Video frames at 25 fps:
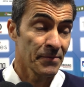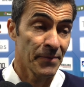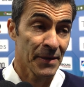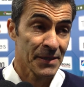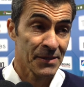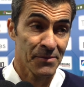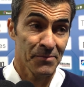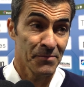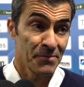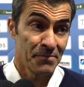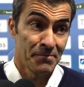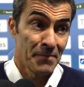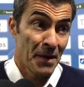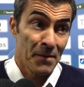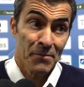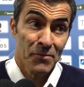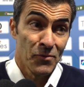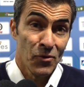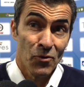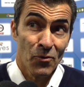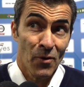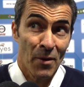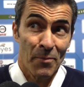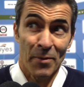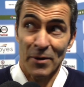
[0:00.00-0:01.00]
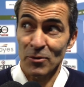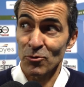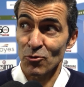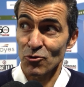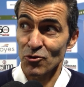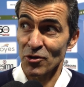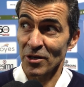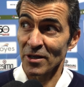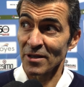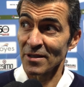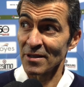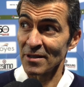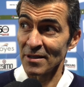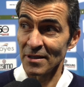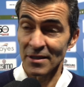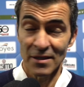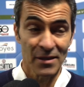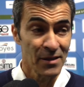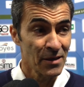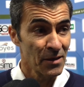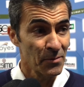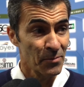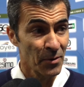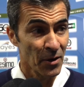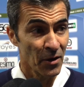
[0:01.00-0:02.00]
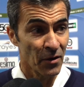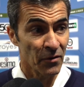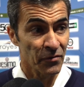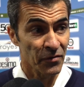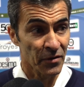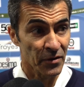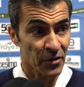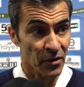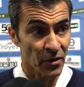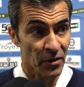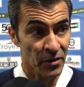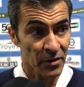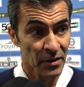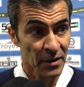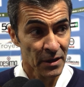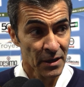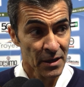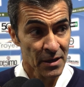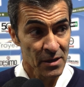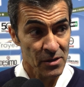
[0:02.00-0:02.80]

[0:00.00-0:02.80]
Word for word: Parce que même nous, on n'a pas touché le, le, le encore.